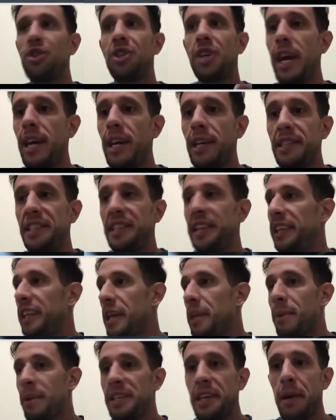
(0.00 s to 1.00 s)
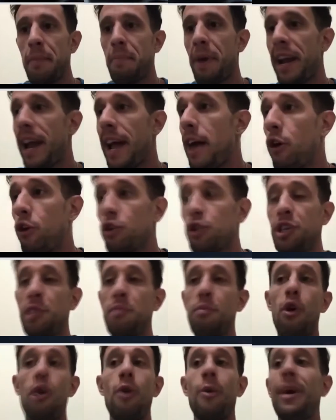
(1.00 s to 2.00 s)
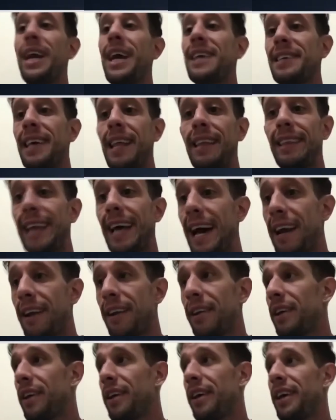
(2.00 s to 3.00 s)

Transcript: seis, siete meses parados sin volver a saltar,